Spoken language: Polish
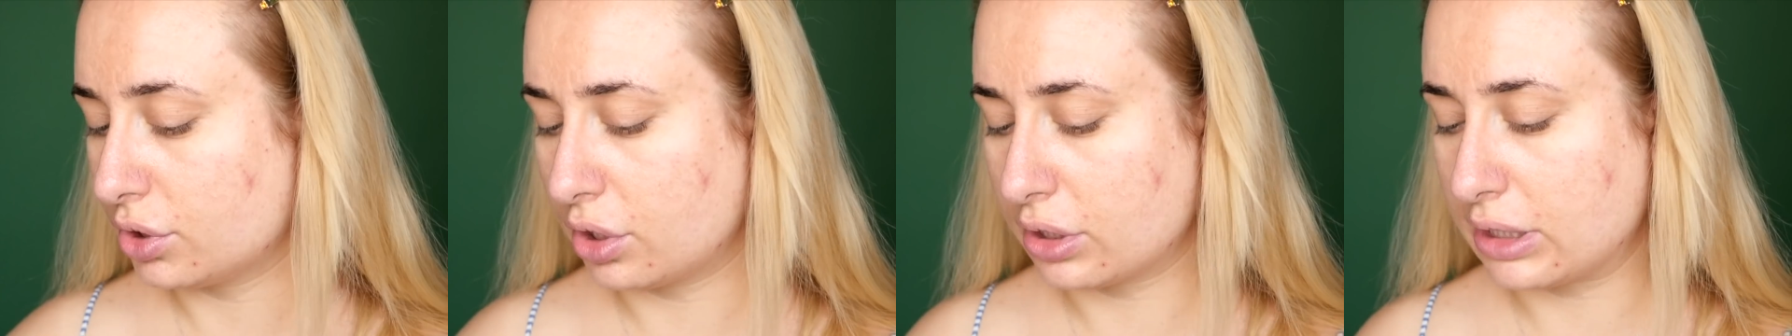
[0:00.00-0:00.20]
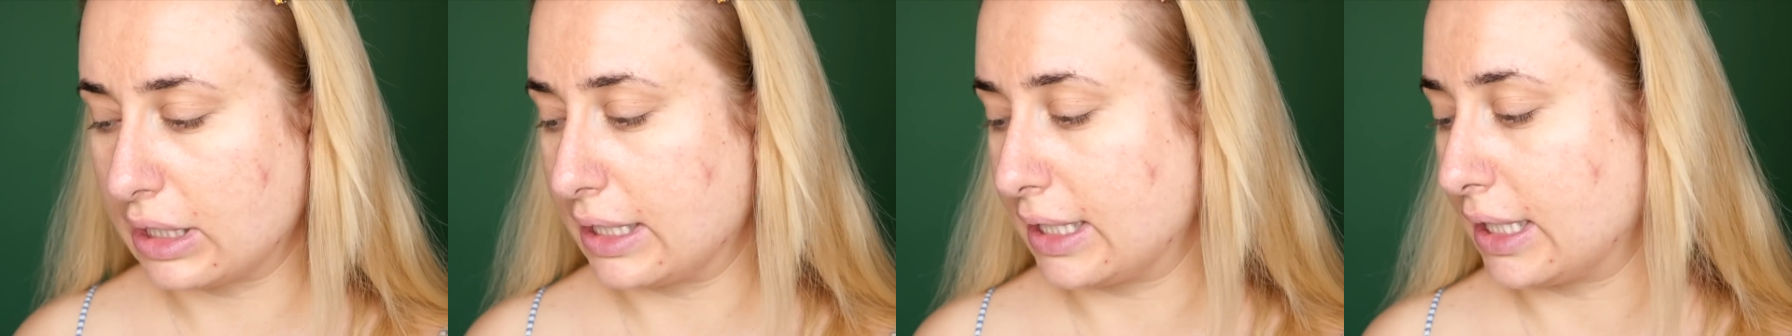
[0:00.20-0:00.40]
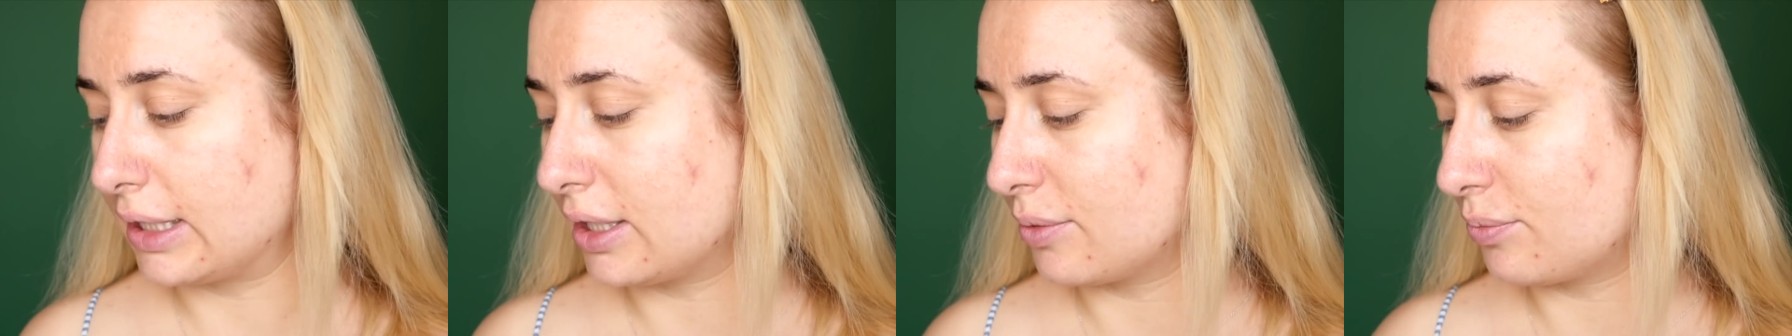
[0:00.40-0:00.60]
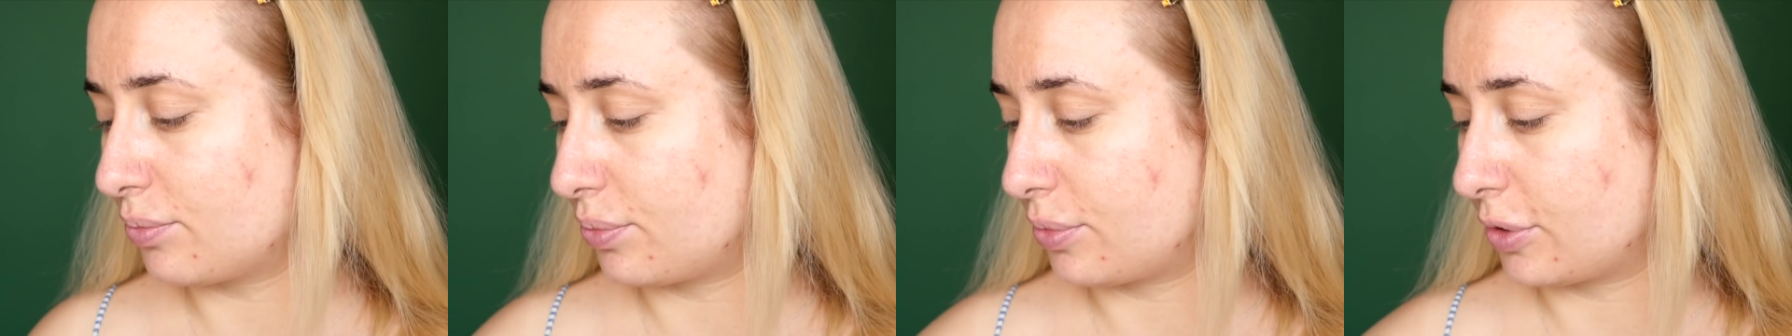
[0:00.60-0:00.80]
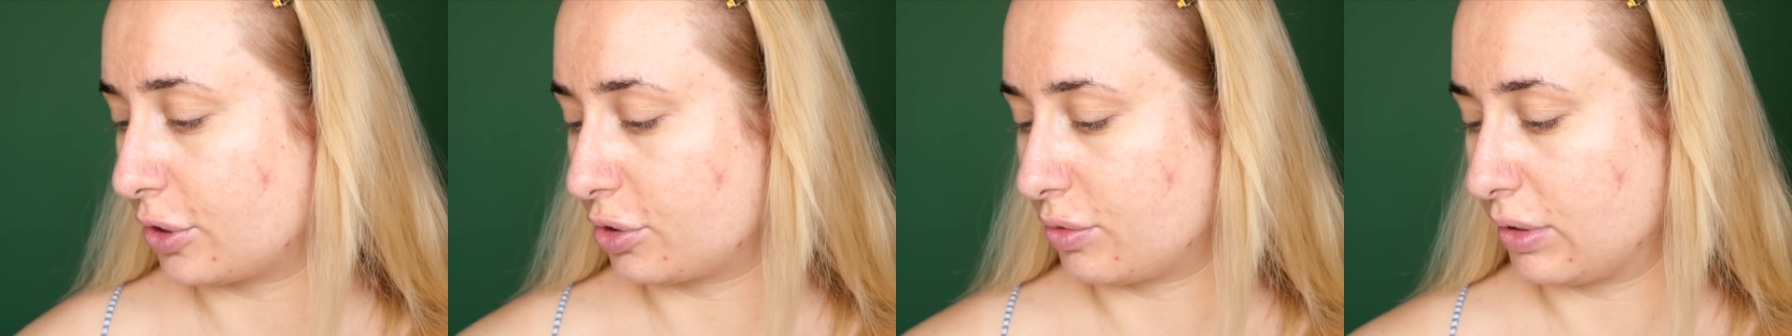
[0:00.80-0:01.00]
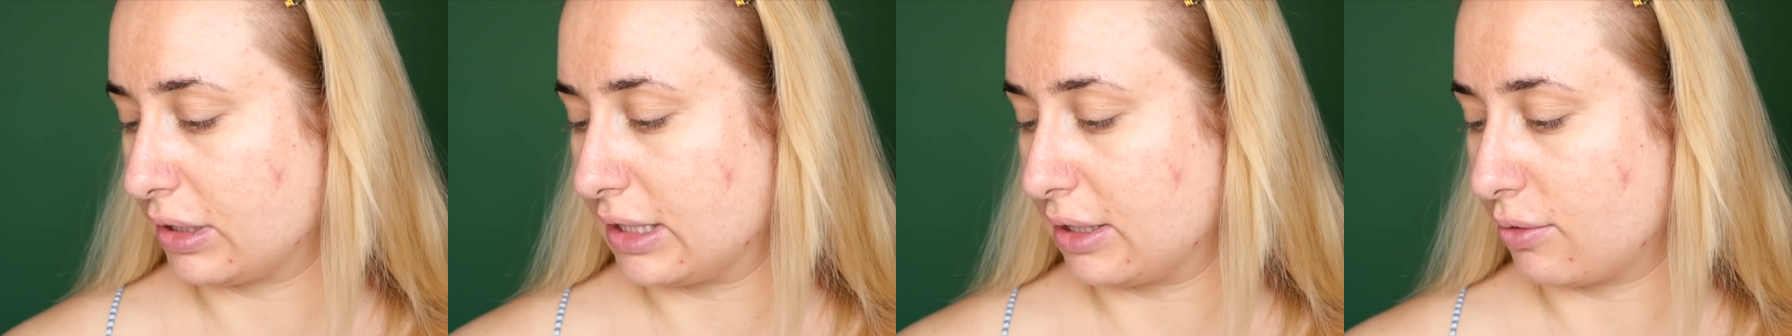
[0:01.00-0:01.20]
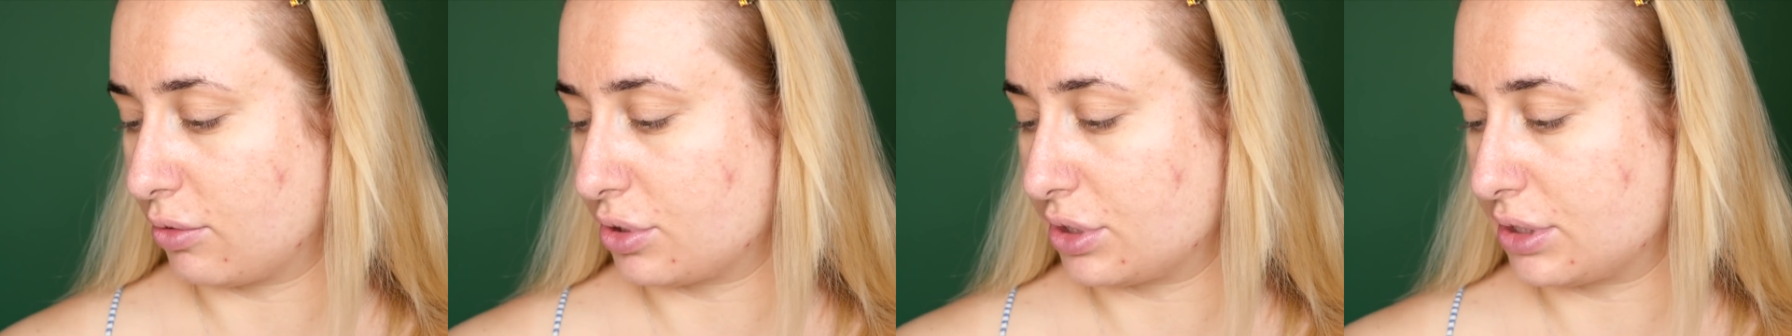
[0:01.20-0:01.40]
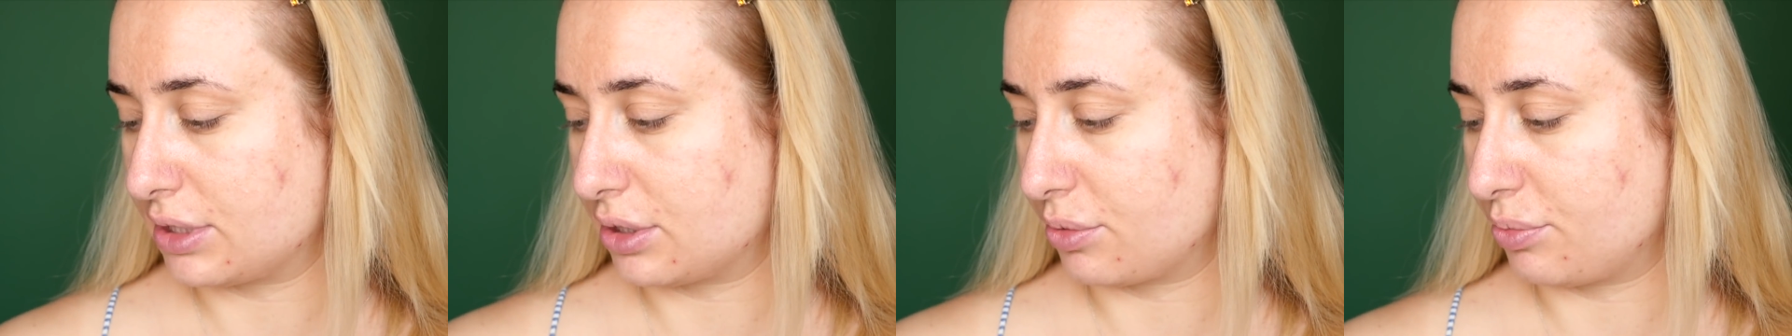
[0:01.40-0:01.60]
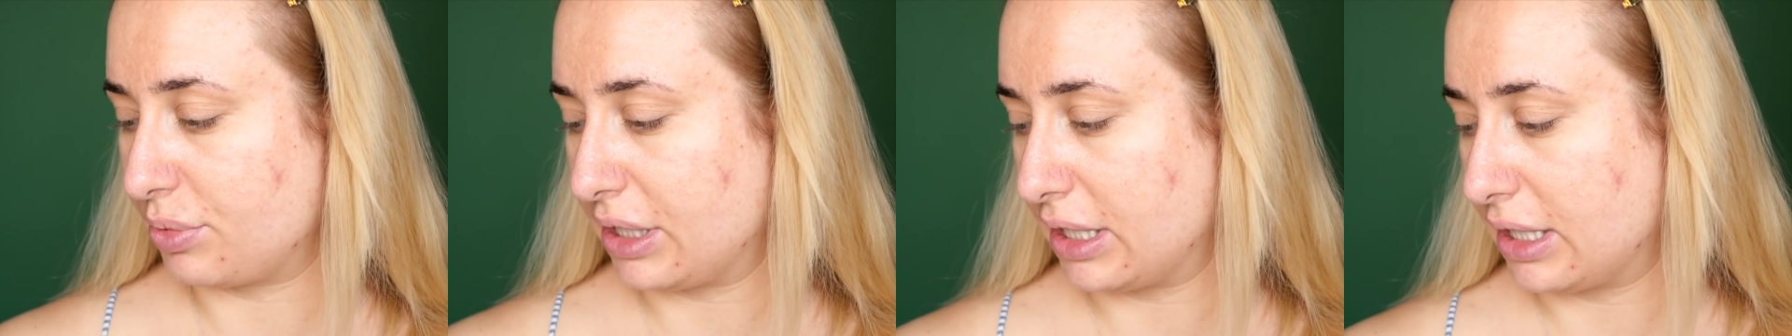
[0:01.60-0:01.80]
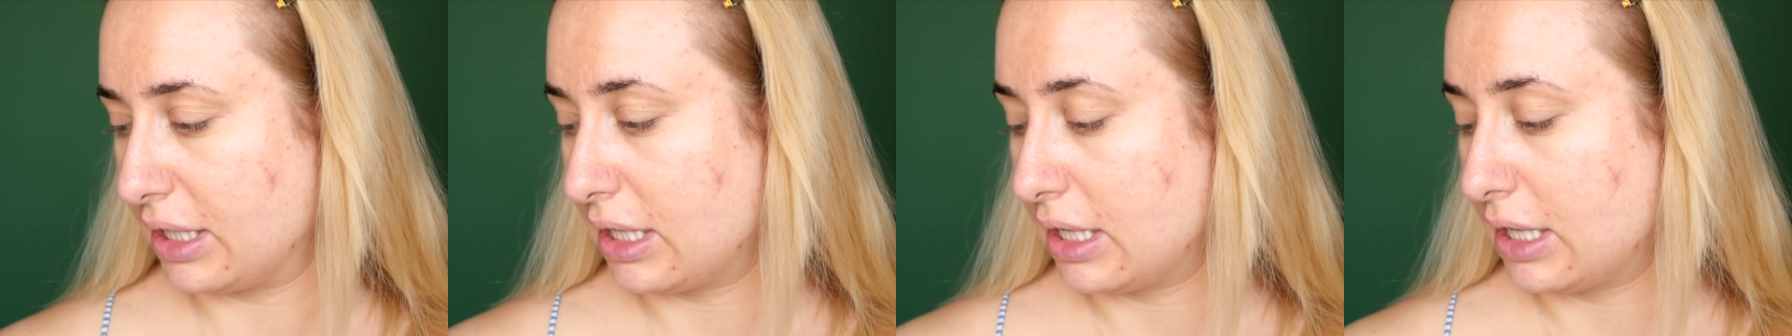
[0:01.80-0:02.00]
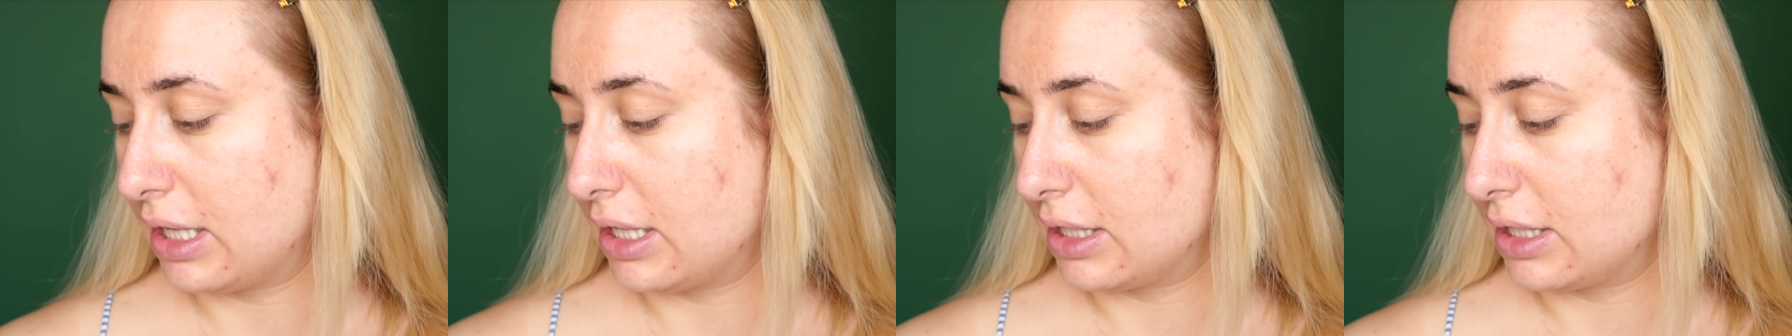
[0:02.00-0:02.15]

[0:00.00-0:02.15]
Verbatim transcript: Ok, ja ten podkład nałożę sobie,